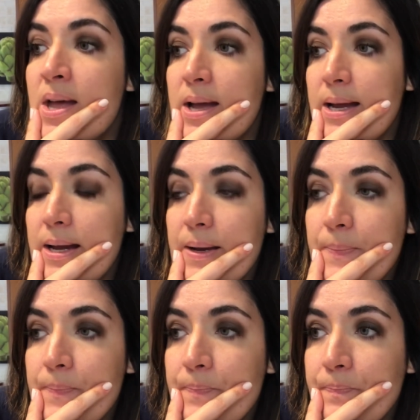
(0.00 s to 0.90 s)

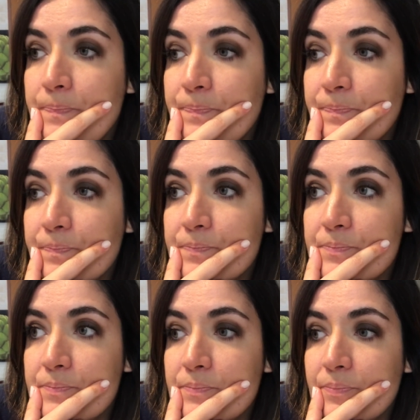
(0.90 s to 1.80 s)

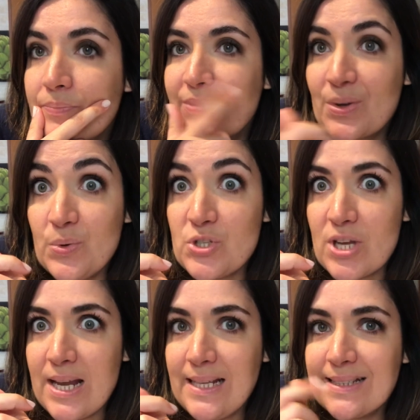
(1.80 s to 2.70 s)
Ehm,
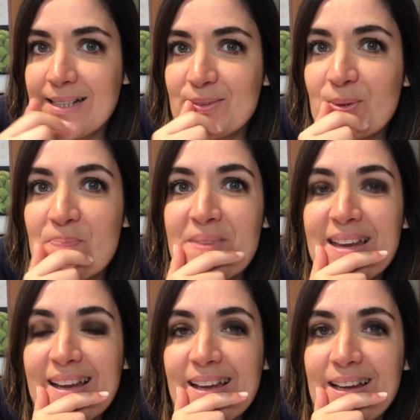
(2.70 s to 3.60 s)
Cele intanto
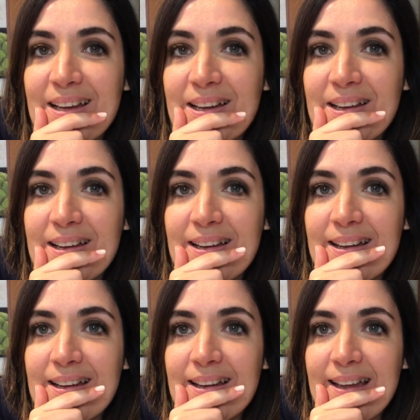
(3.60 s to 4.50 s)

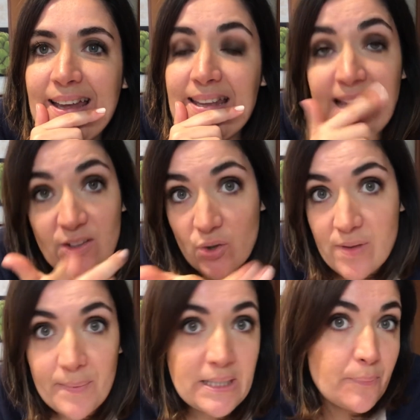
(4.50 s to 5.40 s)
eh, e niente
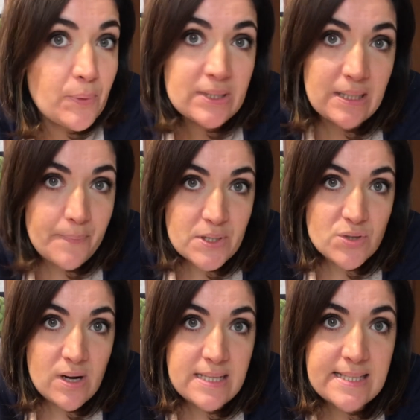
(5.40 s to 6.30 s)
ovviamente potete
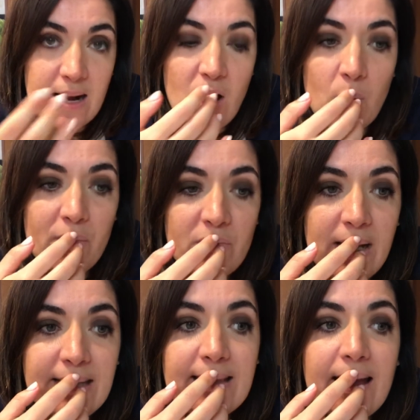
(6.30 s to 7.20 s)
personalizzarla come
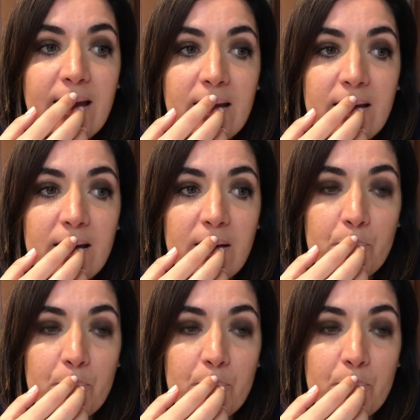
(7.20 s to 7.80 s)
volete eh,